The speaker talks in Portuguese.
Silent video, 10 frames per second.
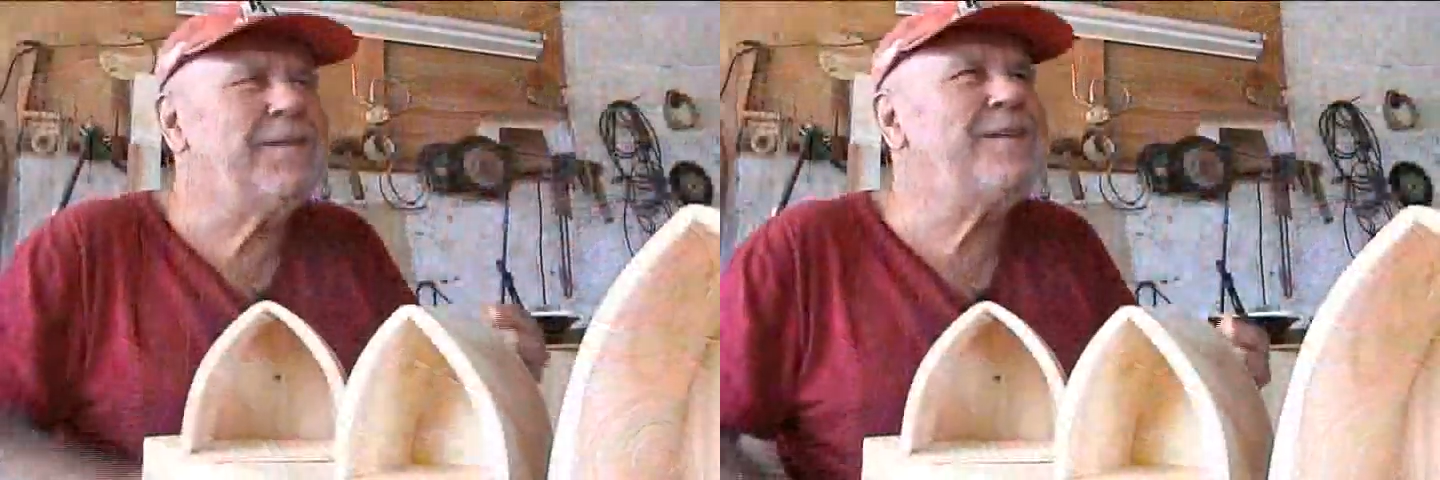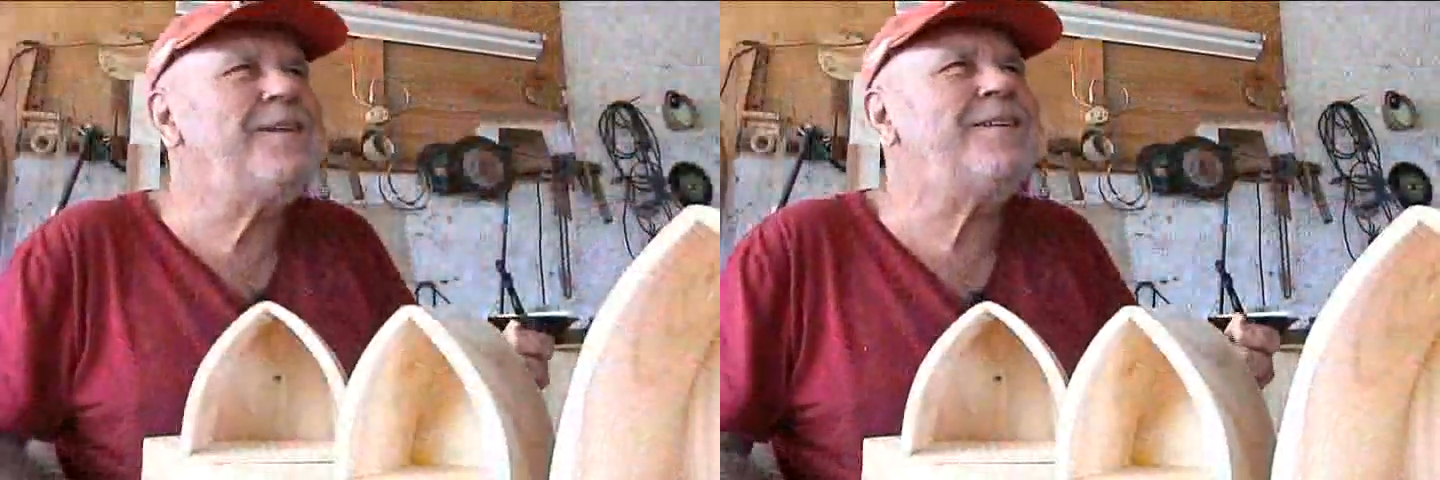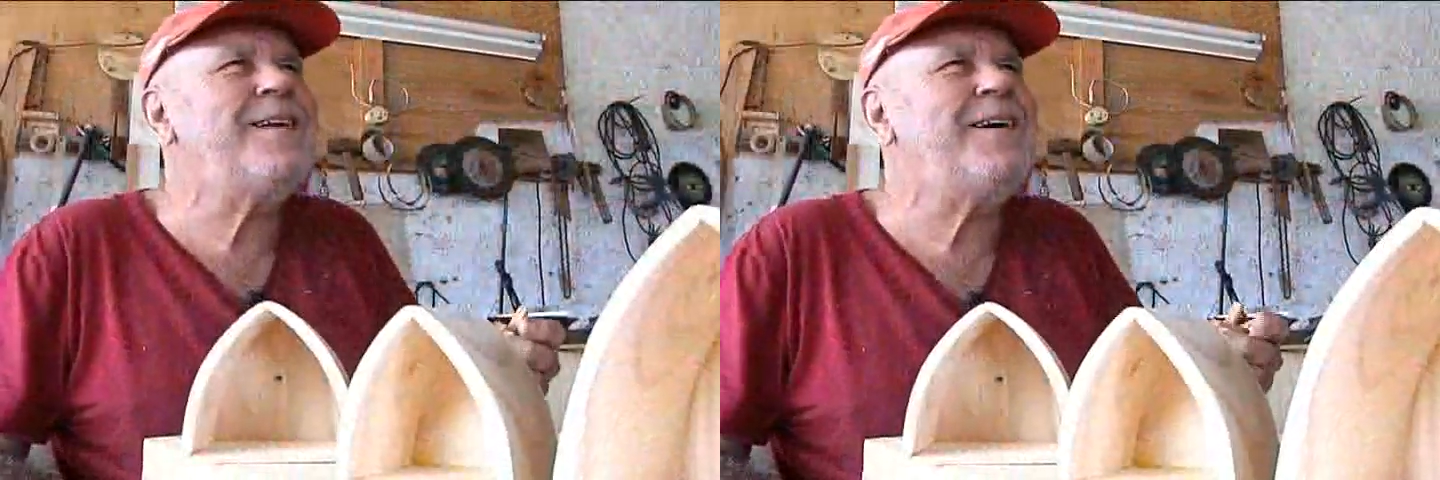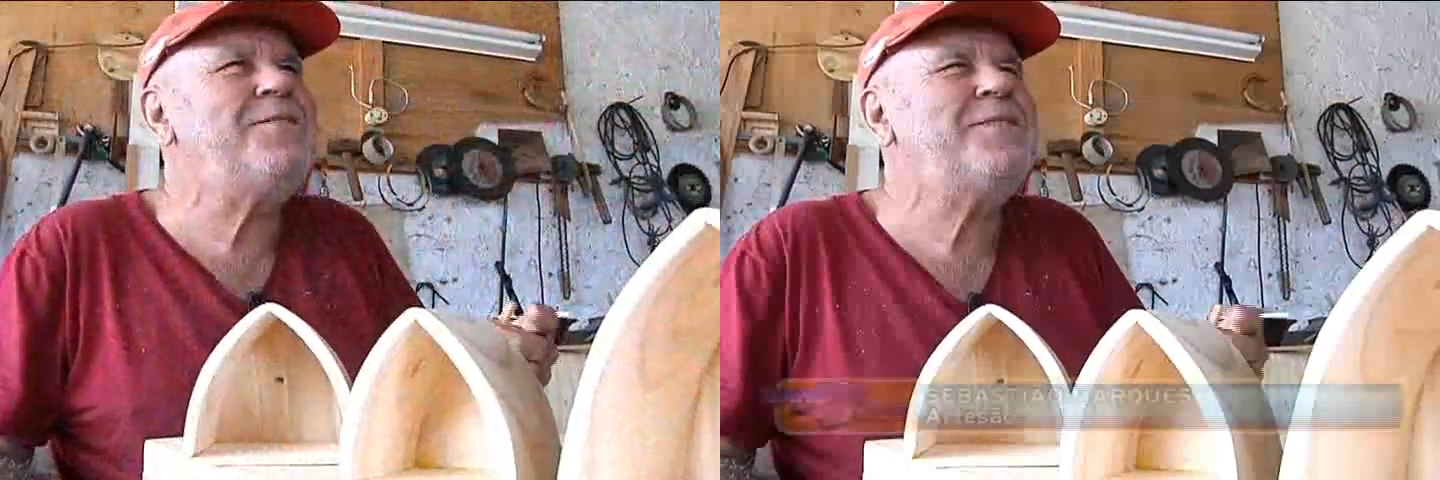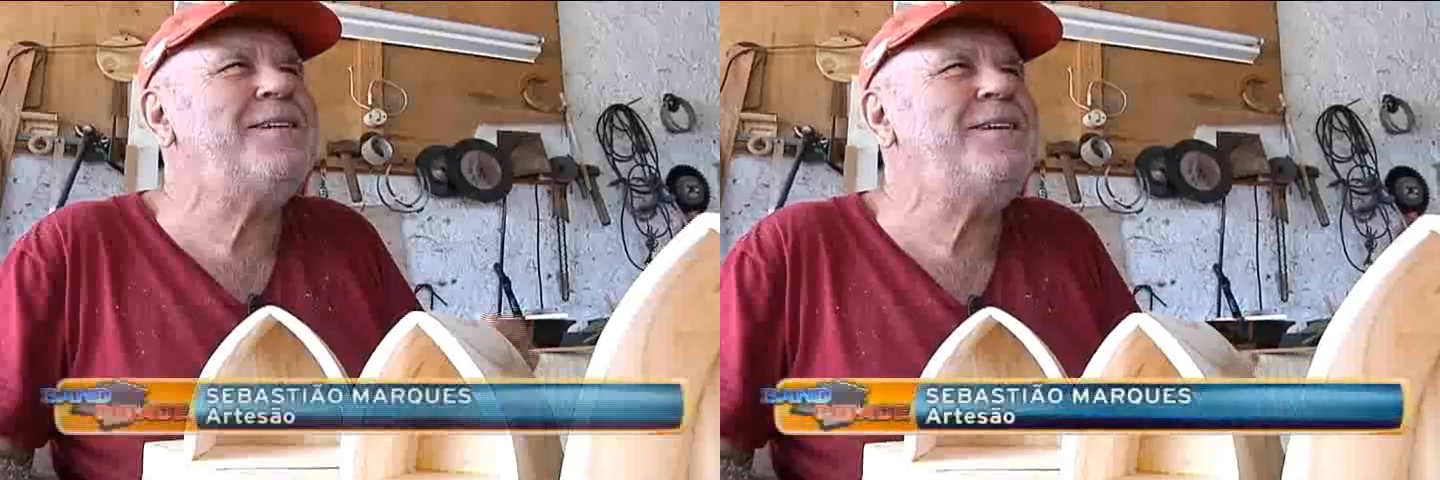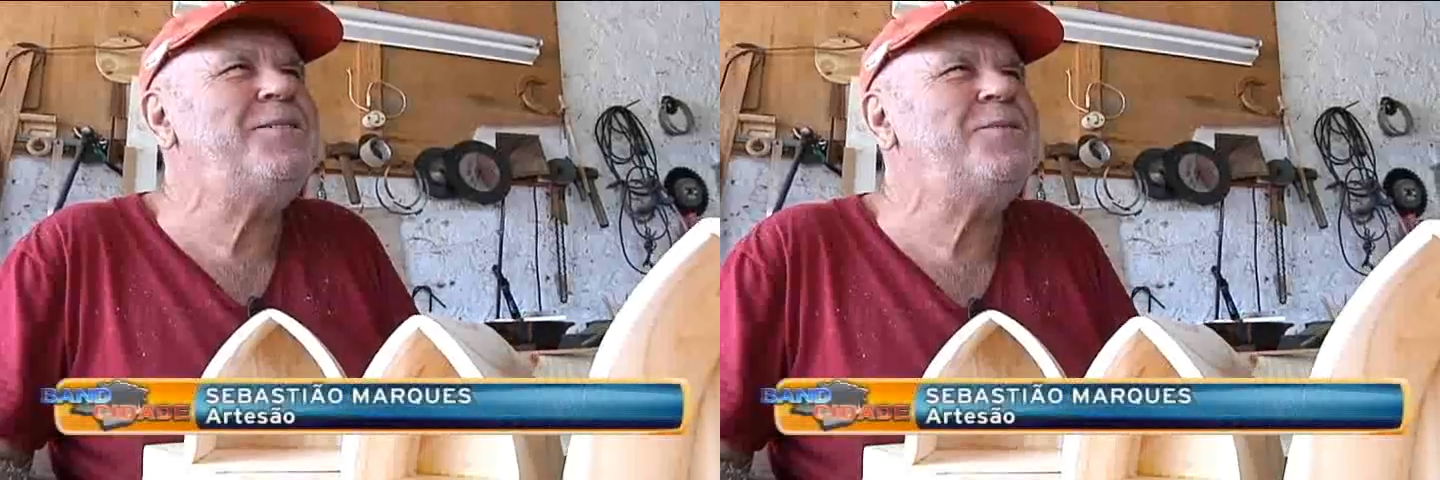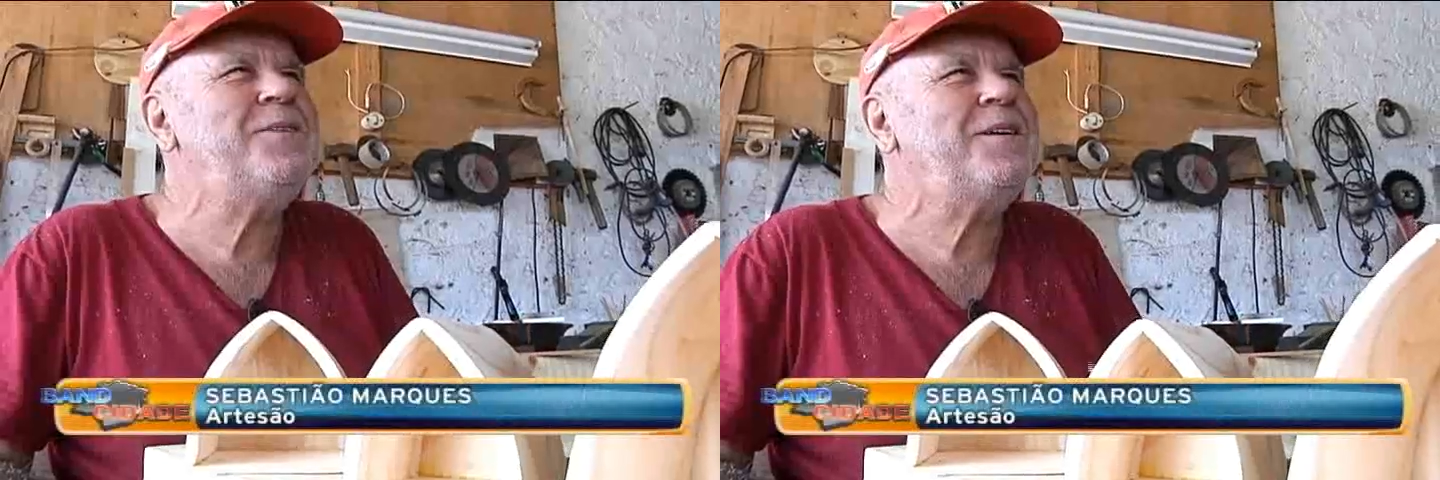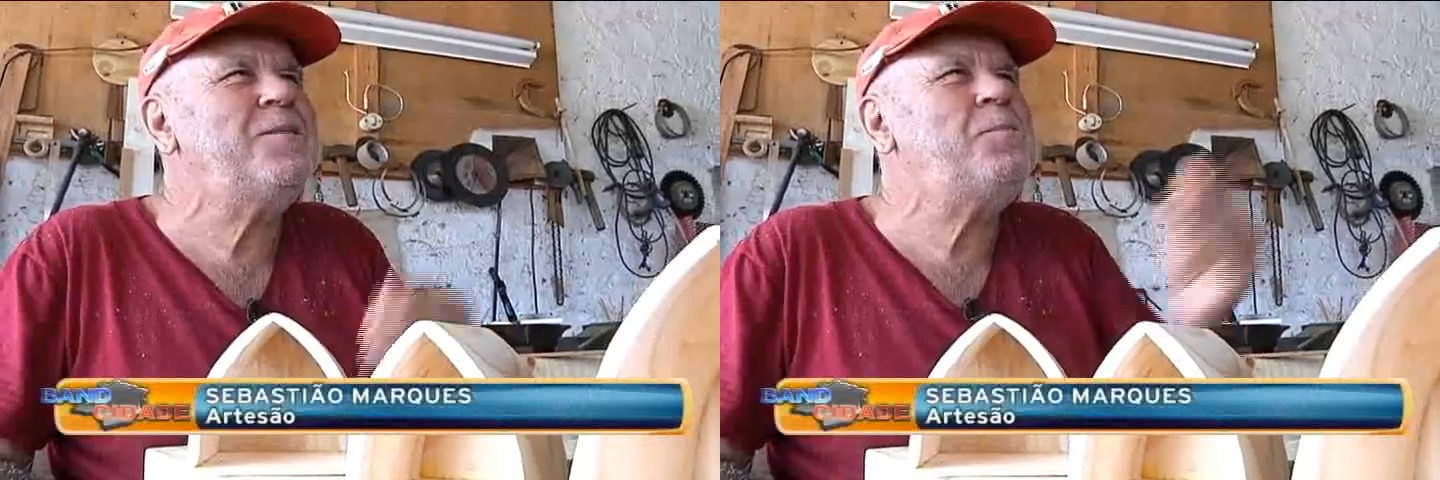ali na Serra de Santos,
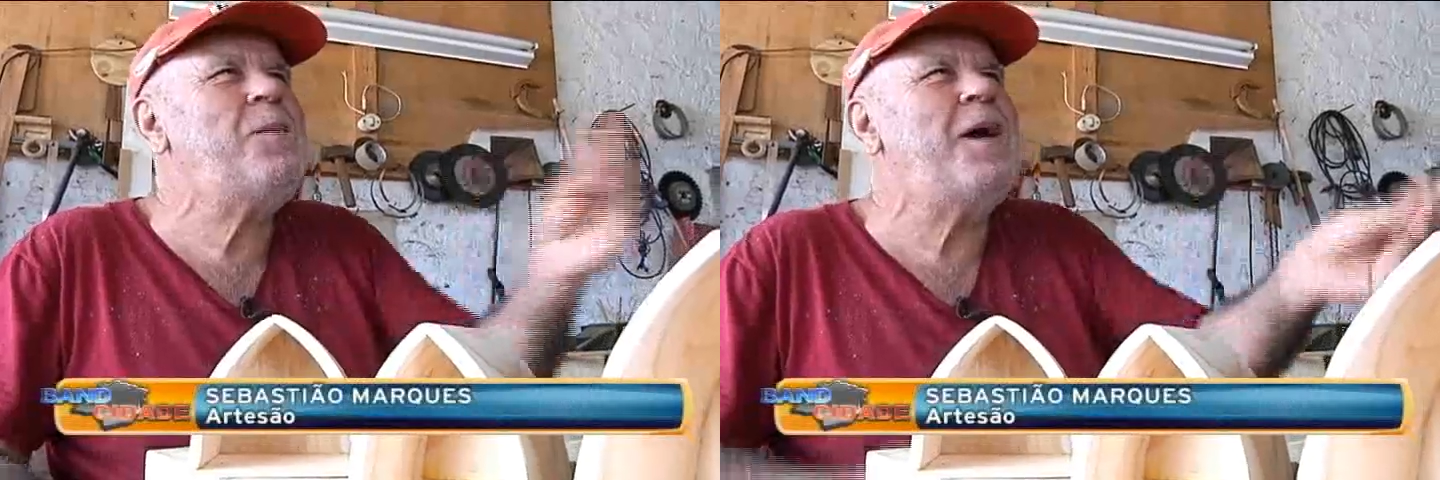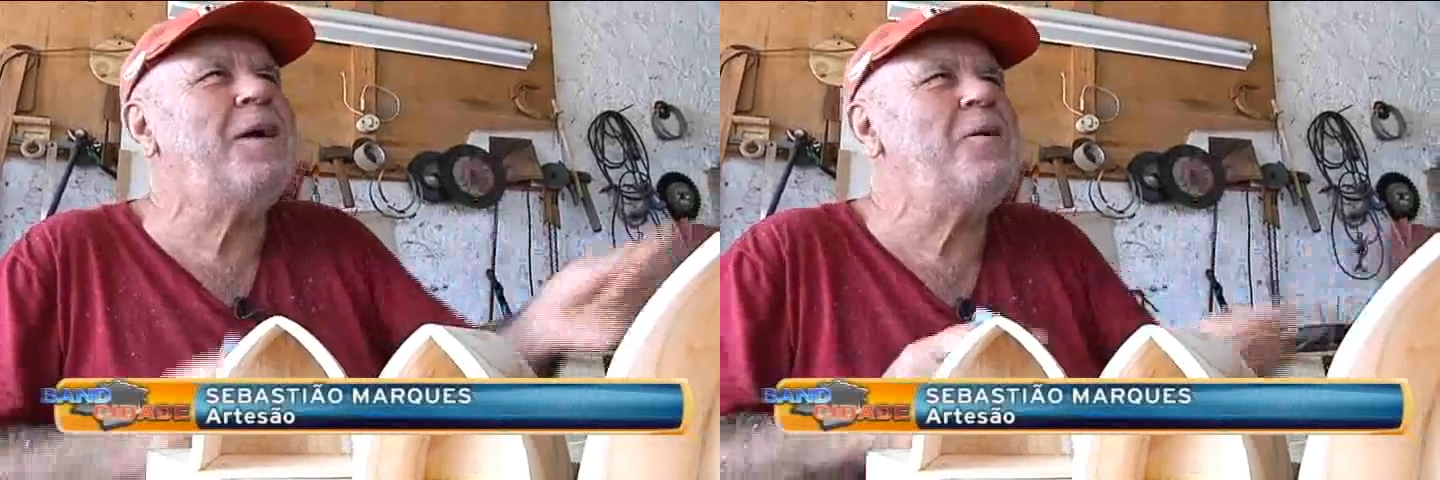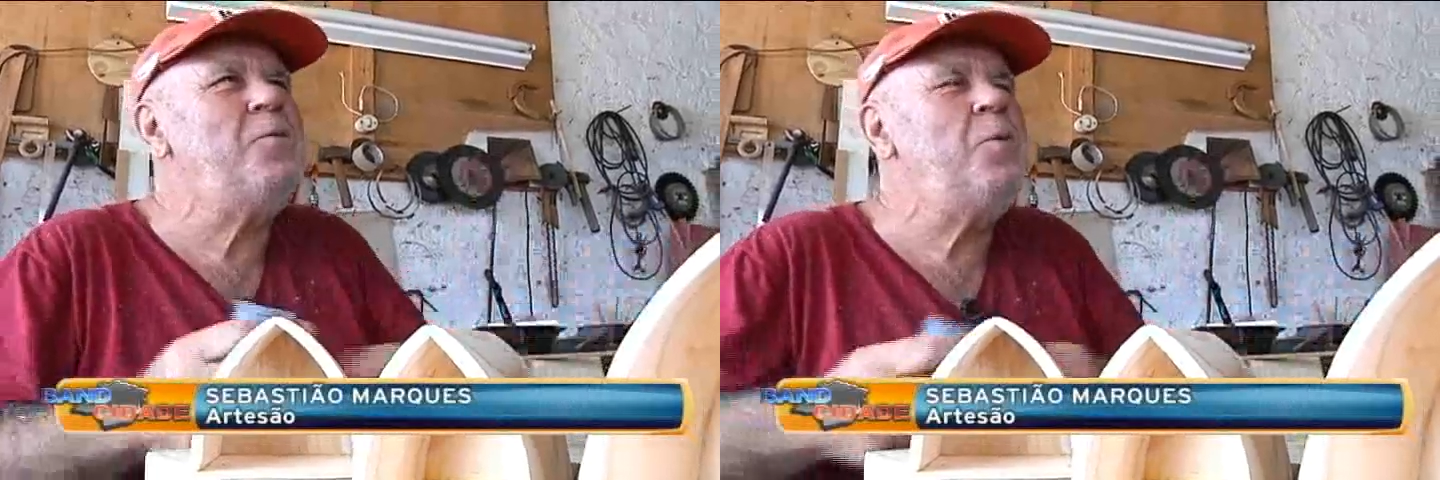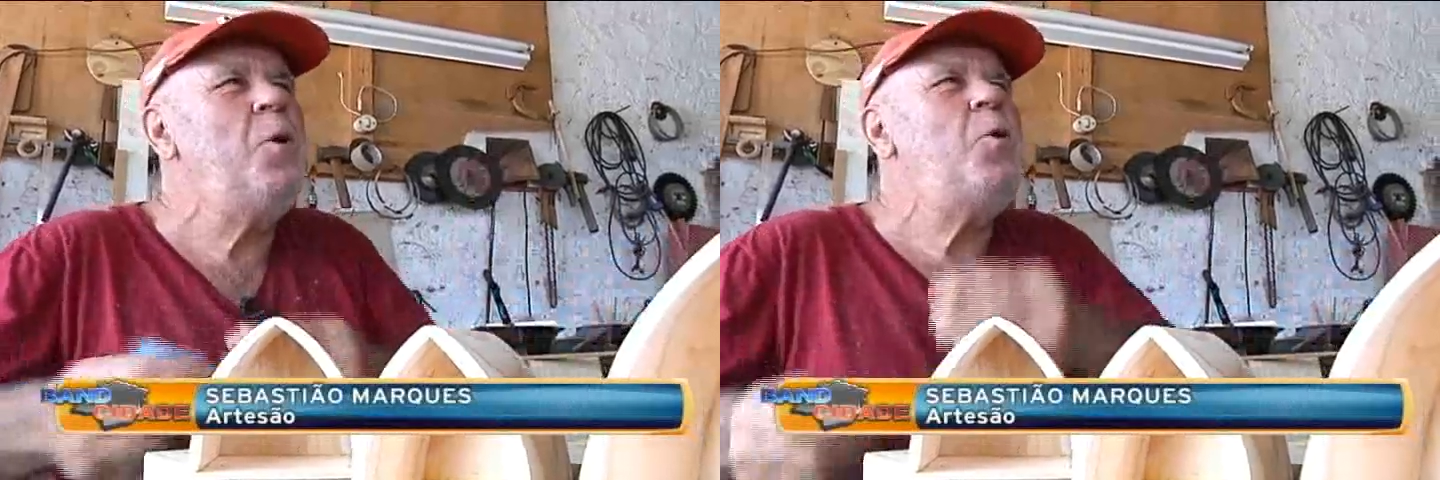que pega um,